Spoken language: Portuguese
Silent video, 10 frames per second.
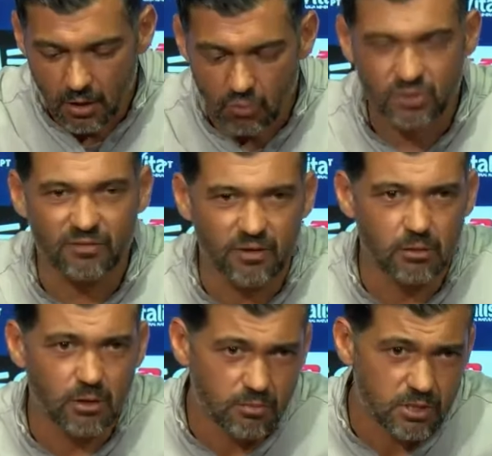
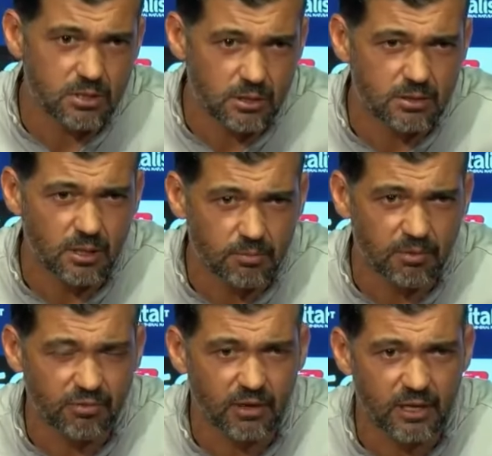conservador, mas digo sempre que
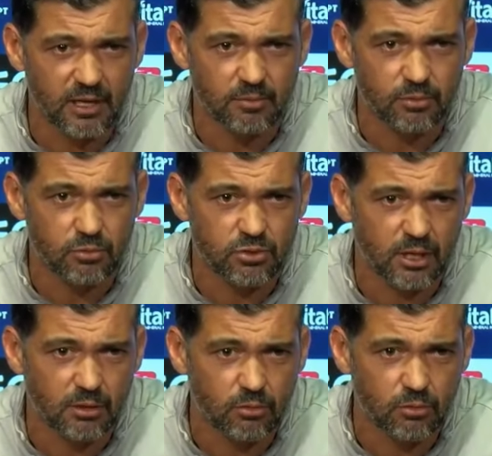prefiro ganhar por um
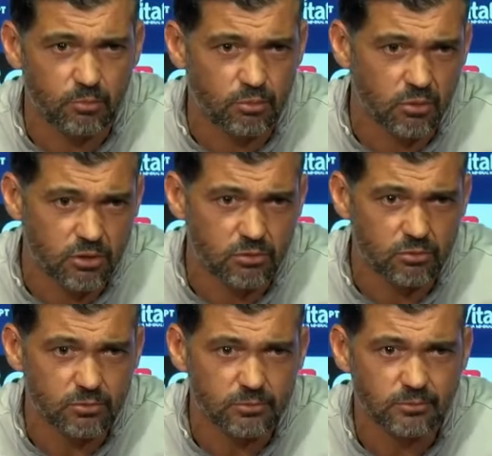zero do que por 2-1. Um.